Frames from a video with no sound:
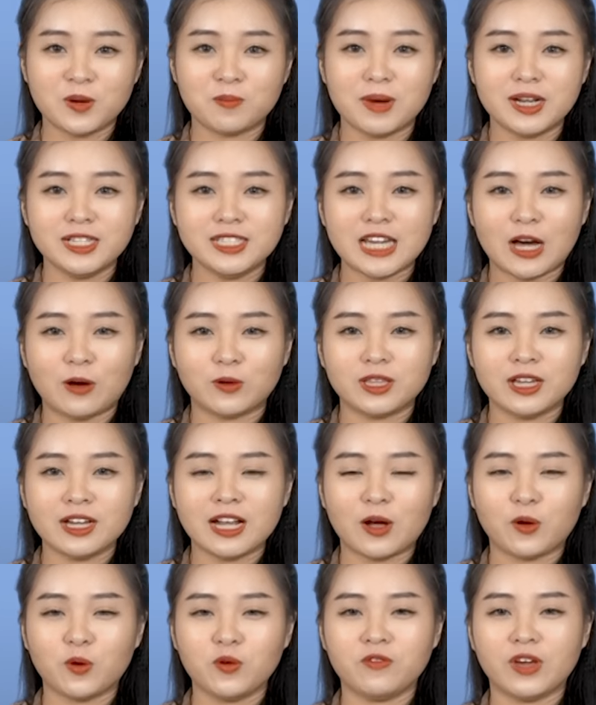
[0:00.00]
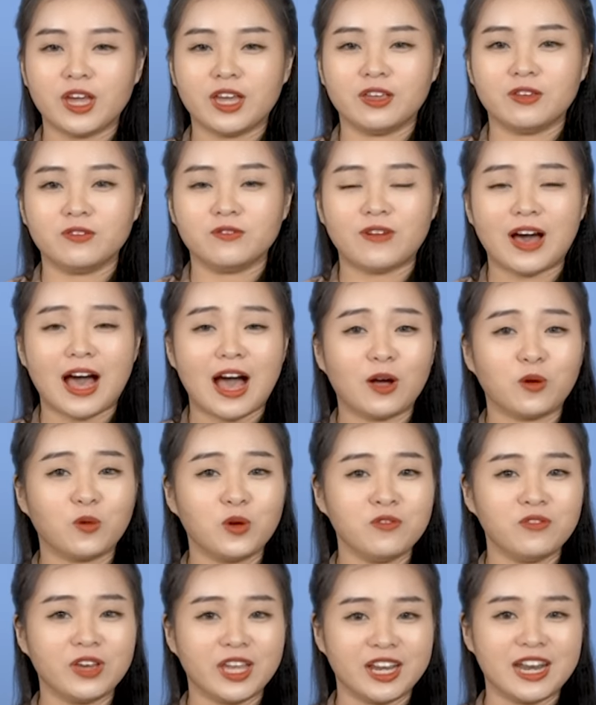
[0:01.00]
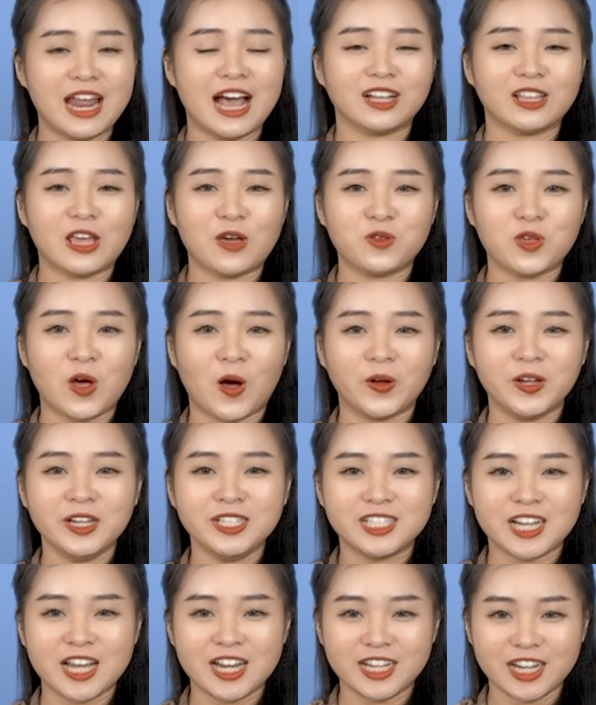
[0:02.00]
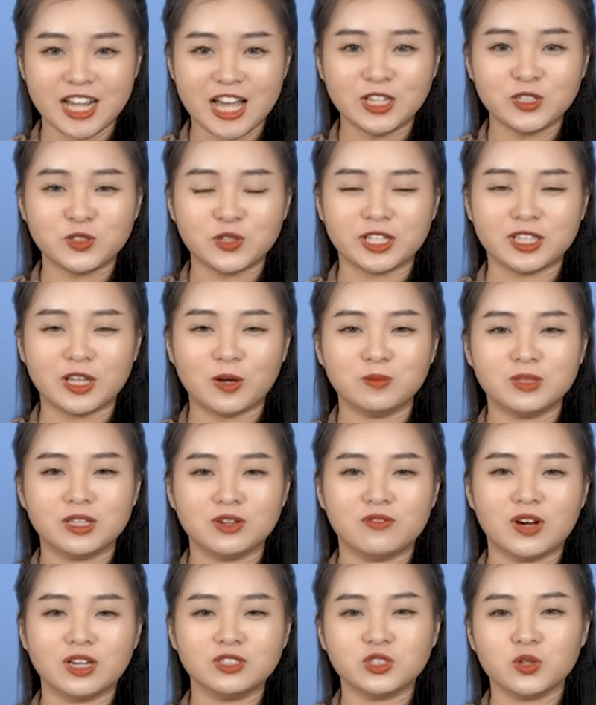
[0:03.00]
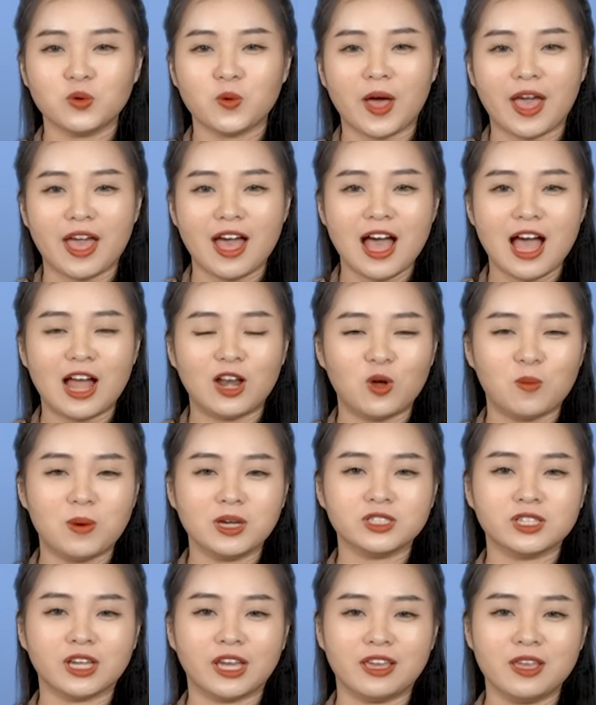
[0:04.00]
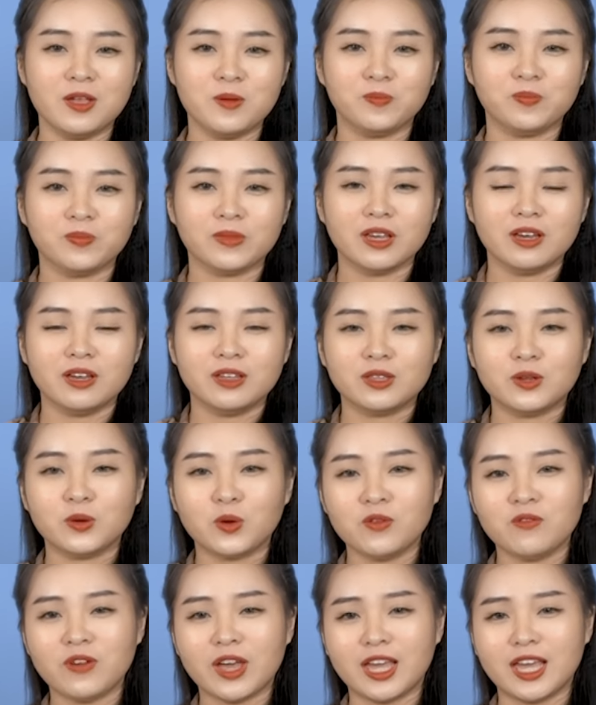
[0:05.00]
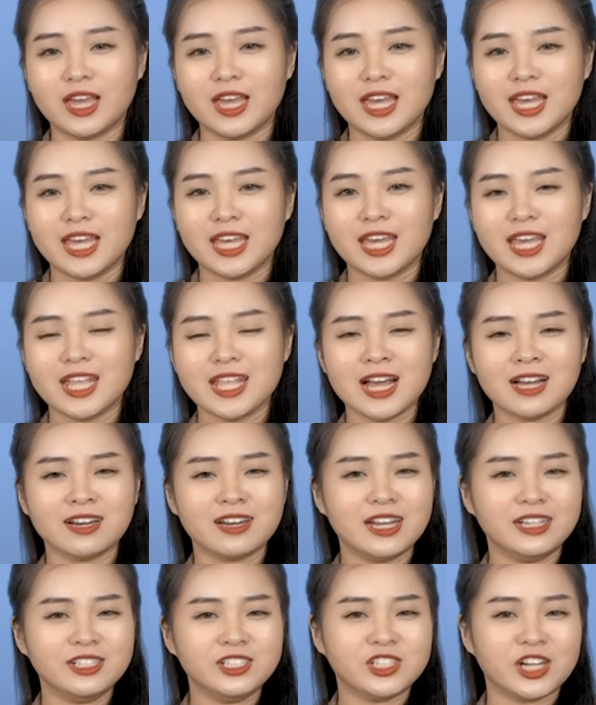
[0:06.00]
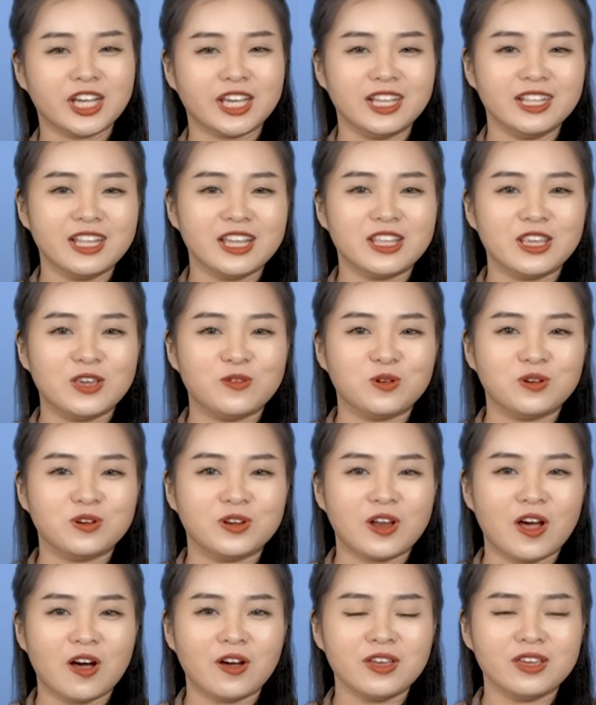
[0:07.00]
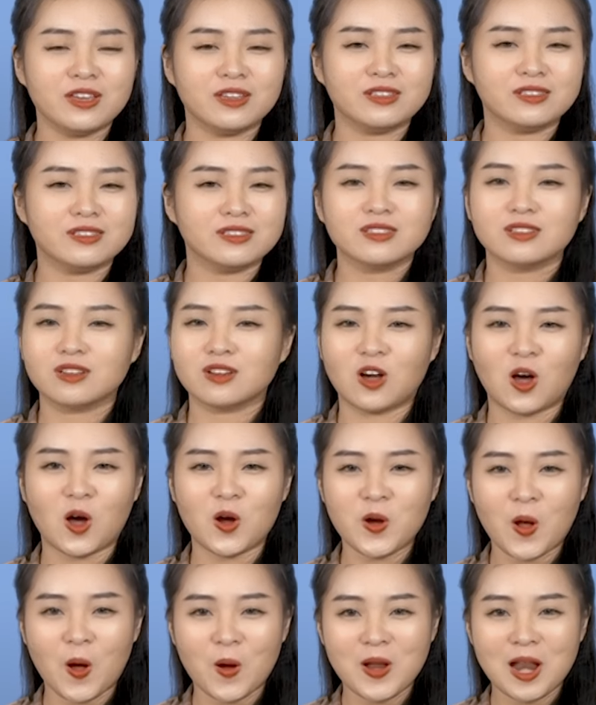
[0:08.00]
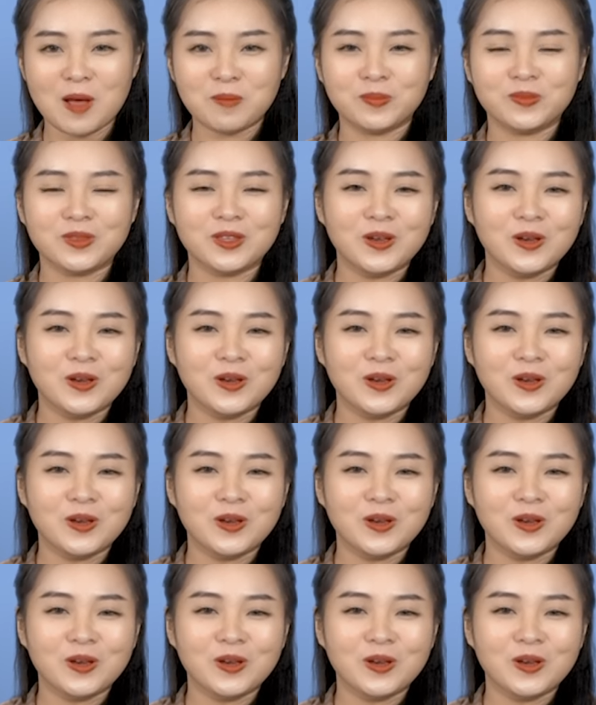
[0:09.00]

được mến chào tất cả quý vị và quý vị đang theo dõi trên kênh truyền thông tư vấn sức khỏe Alo Bác sĩ. Thưa quý vị, khi nhắc đến trĩ thì nhiều người nói khó nói lắm.